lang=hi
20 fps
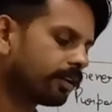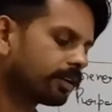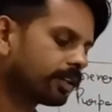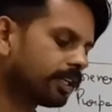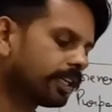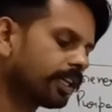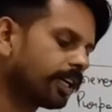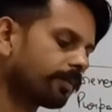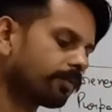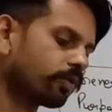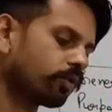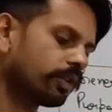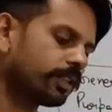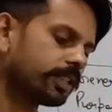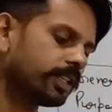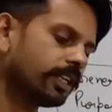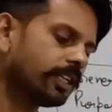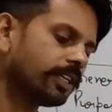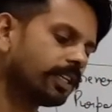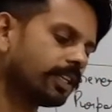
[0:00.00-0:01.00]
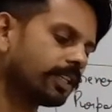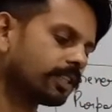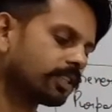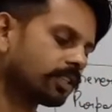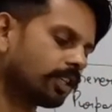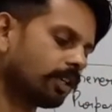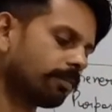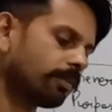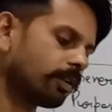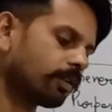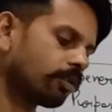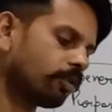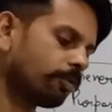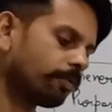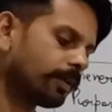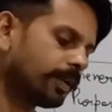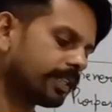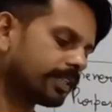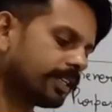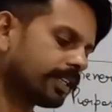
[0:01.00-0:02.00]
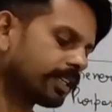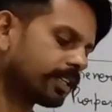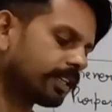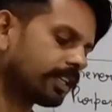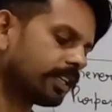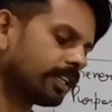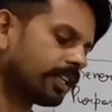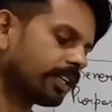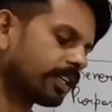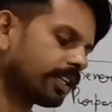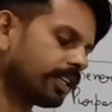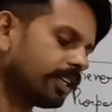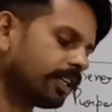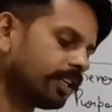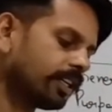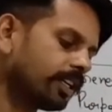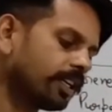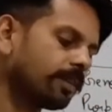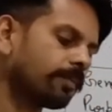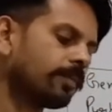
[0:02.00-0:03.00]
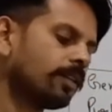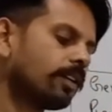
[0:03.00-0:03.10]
ठीक है तो इसीलिए इस टेबल को प्रेजेंट करने के लिए